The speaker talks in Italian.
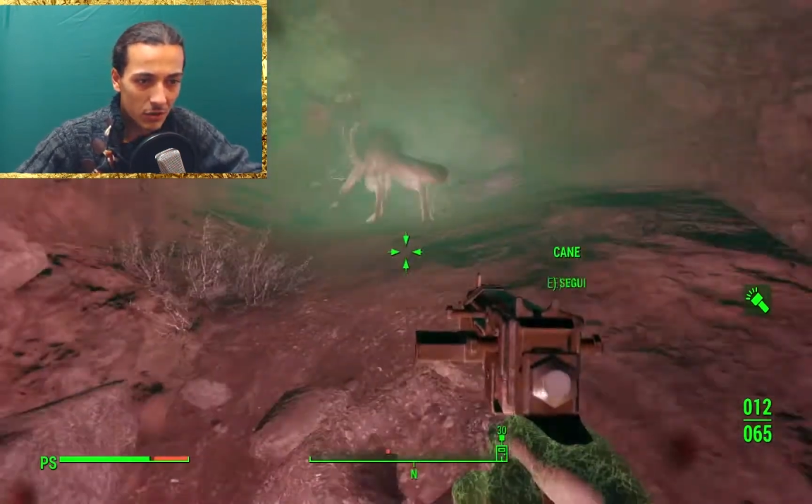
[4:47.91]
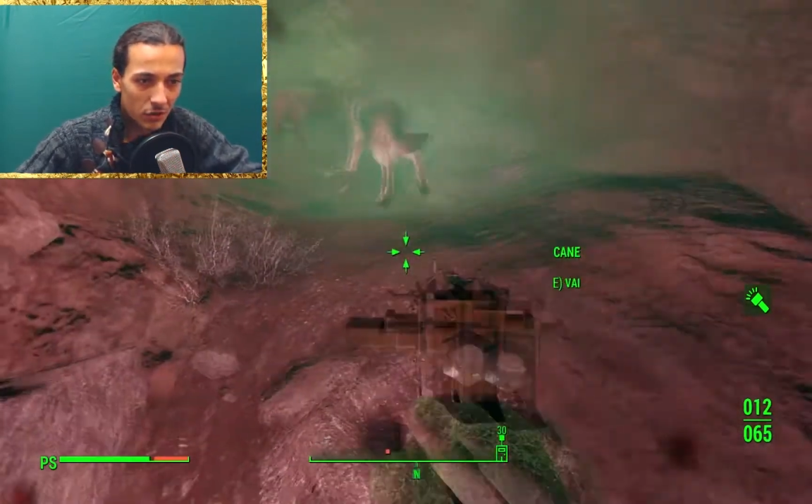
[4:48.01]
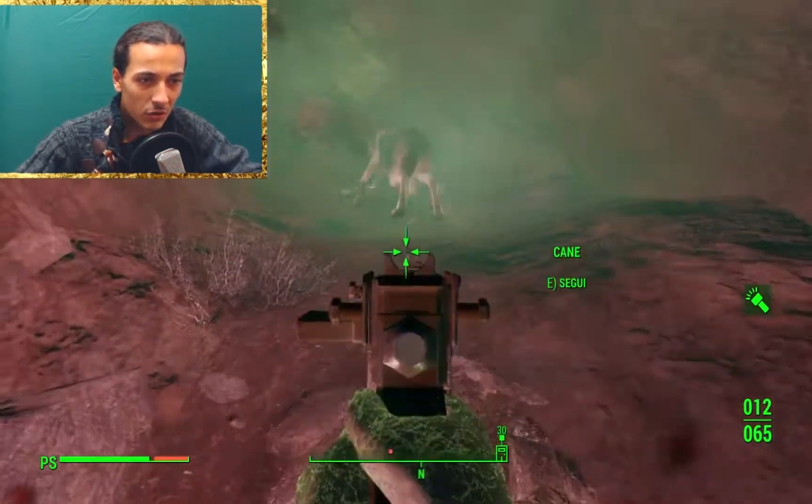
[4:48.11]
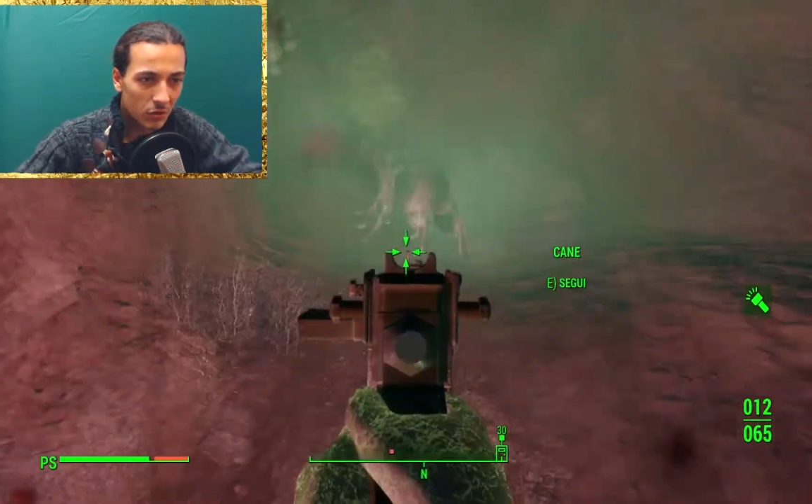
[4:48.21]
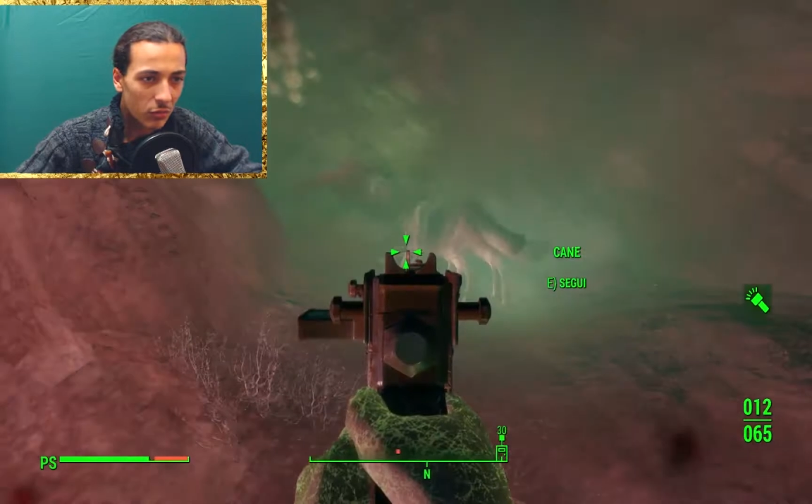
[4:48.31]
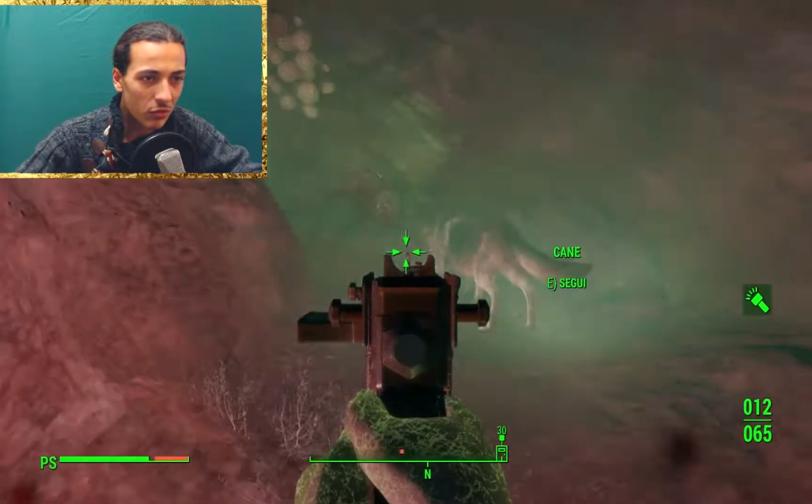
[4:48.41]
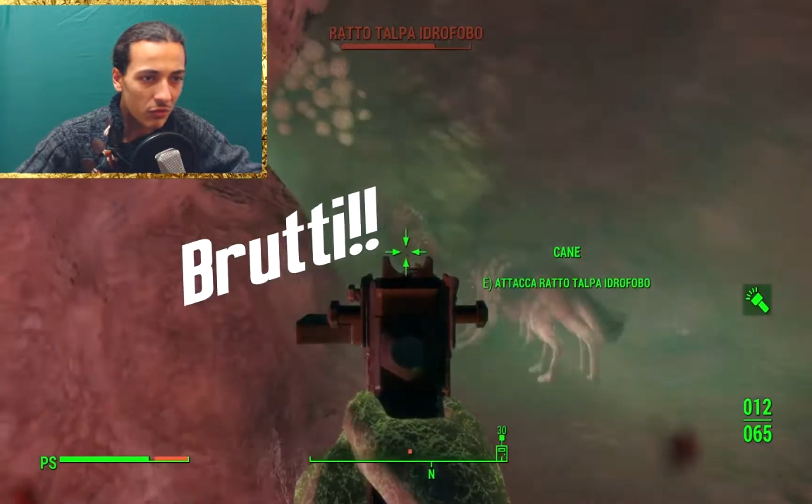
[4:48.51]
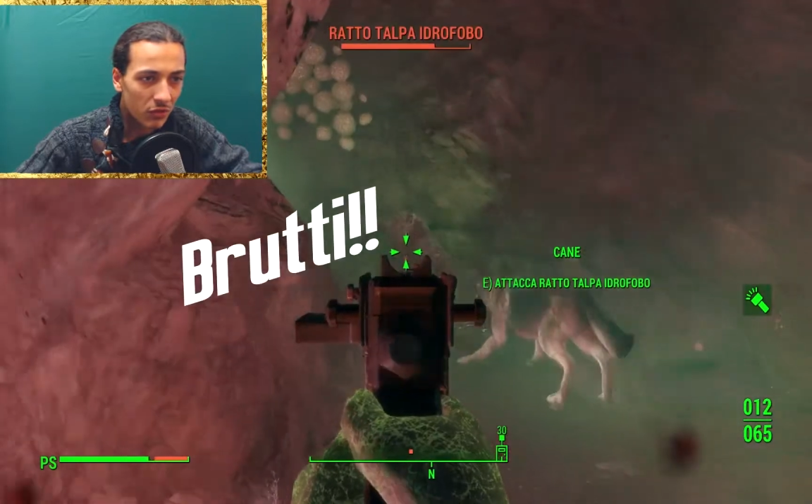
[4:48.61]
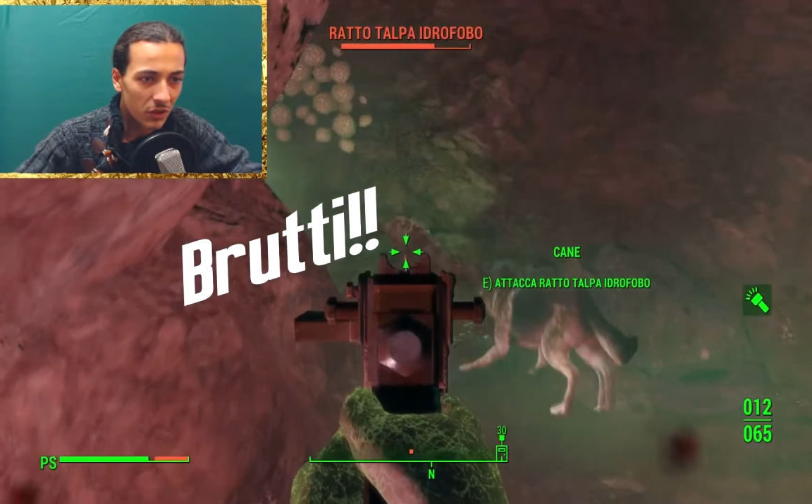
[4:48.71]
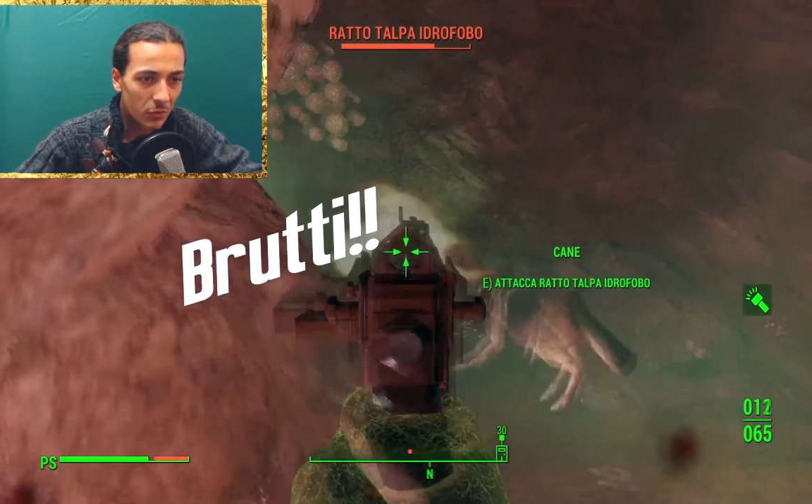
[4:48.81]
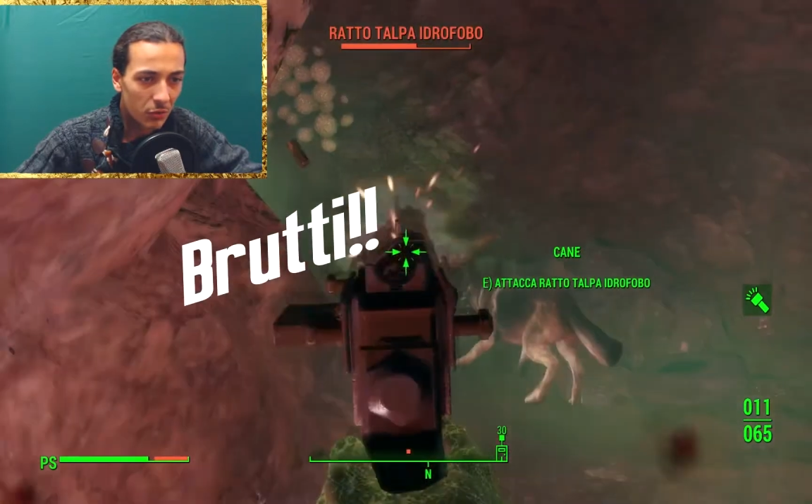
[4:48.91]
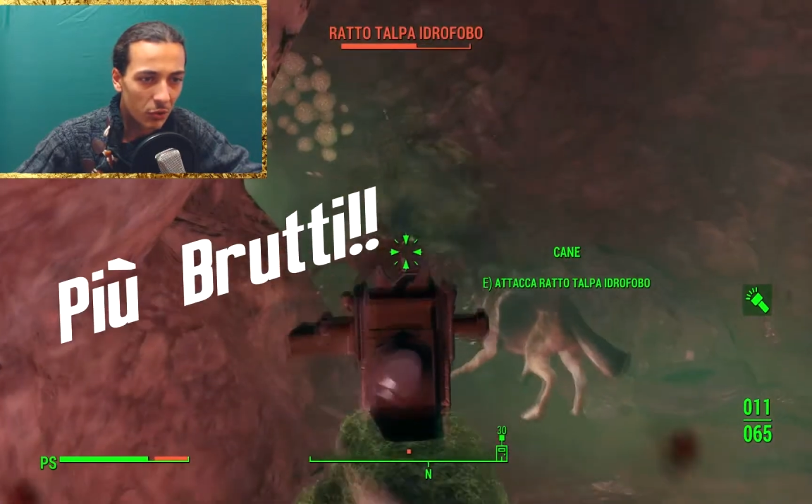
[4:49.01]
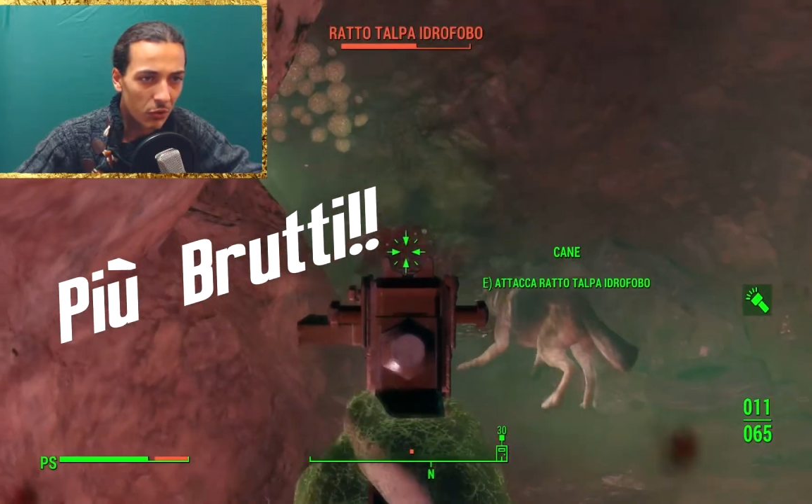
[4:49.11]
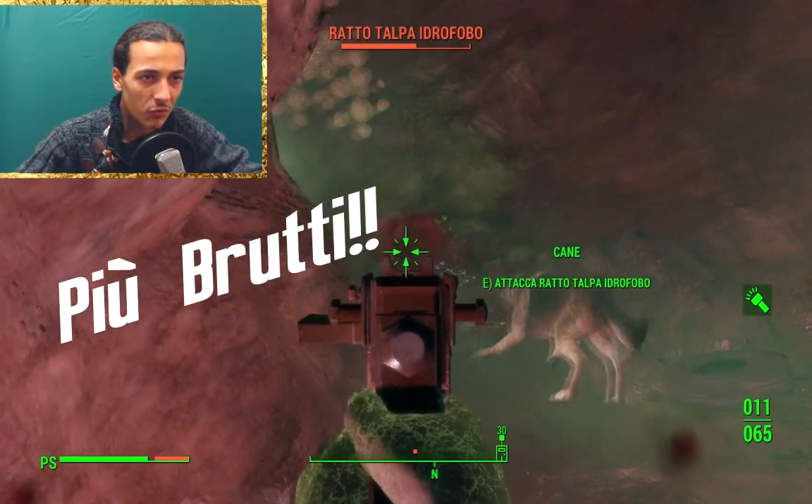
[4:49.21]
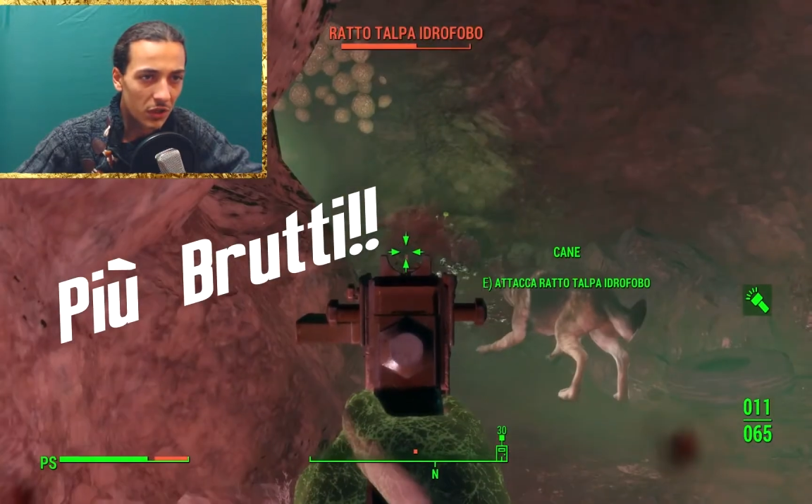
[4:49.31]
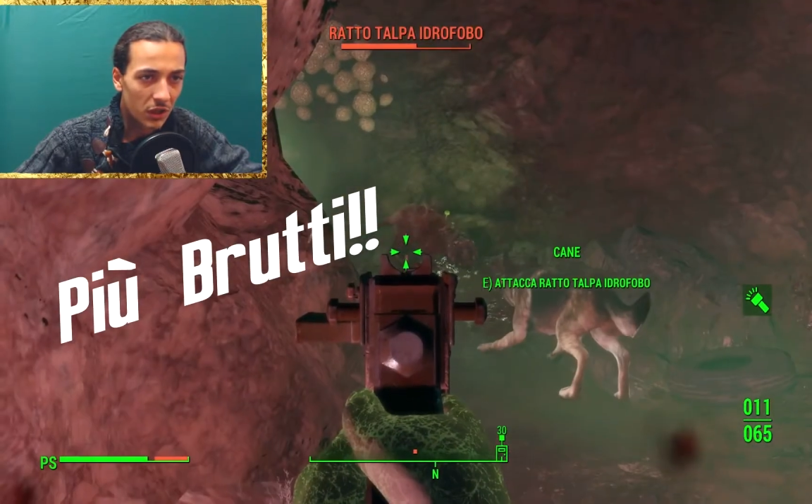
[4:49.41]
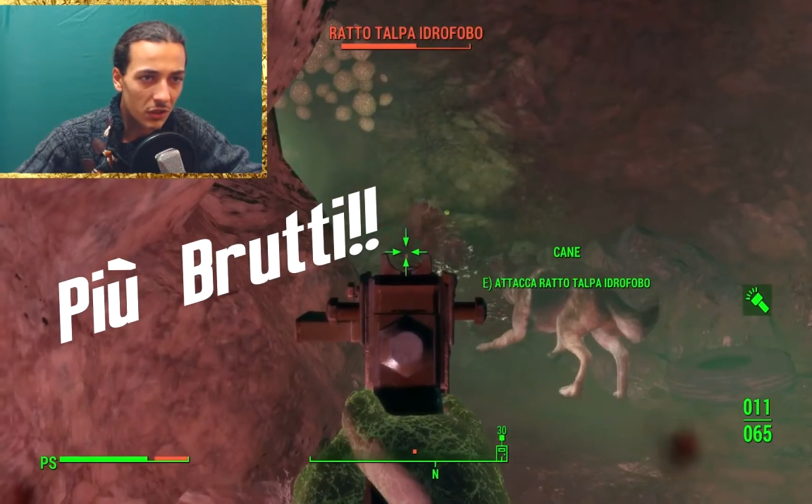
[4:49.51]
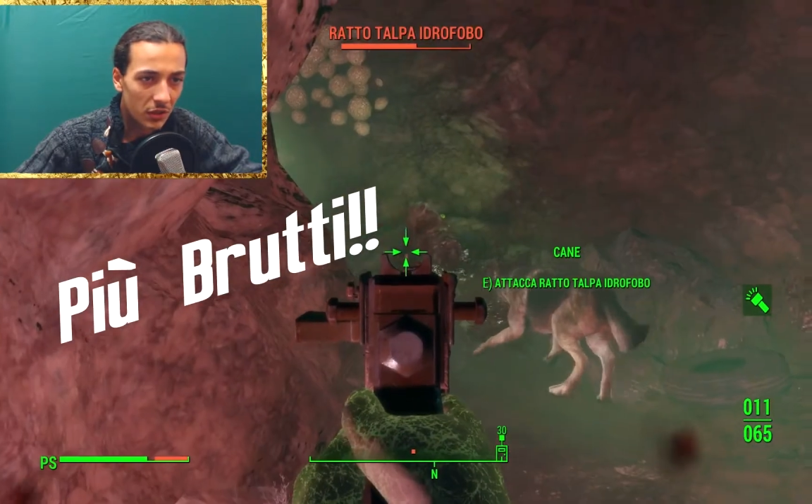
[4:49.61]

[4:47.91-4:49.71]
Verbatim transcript: Sono brutti, più brutti.